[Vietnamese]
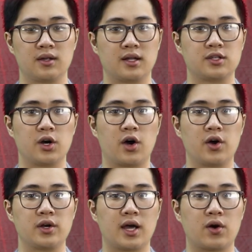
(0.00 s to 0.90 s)
Người ta thường
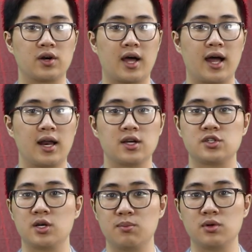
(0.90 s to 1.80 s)
nói đẻ con gái là
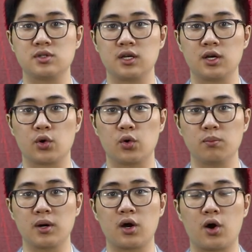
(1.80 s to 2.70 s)
sớm muộn gì
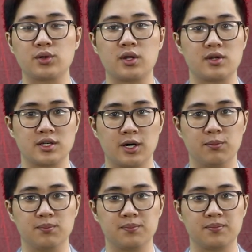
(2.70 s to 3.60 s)
cũng mất con theo nhà chồng.
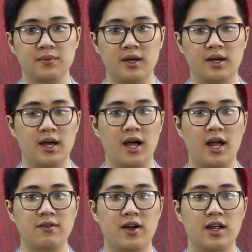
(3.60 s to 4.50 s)

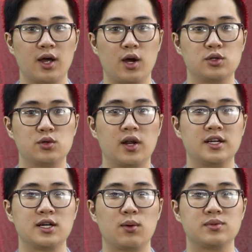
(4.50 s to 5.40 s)
Ấy vậy, dù lấy
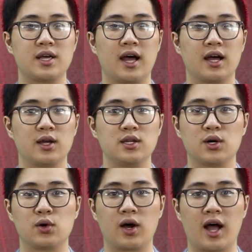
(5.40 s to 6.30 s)
chồng xa,
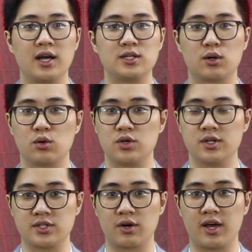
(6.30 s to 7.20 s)
nhưng cô gái trong câu
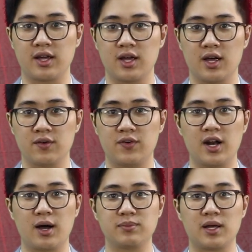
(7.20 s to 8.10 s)
chuyện sau đây vẫn
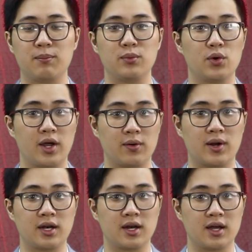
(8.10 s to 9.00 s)
âm thầm nuôi heo
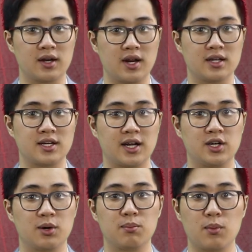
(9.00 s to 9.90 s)
đất để giành
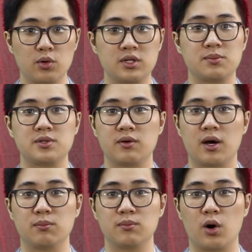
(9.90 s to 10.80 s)
được 400 triệu
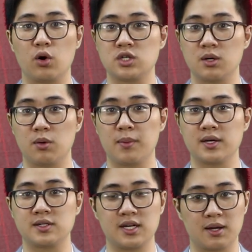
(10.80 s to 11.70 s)
đồng hỗ trợ bố
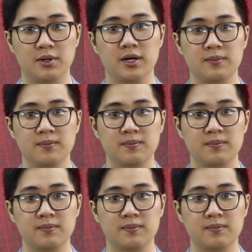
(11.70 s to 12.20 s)
mẹ xây nhà mới.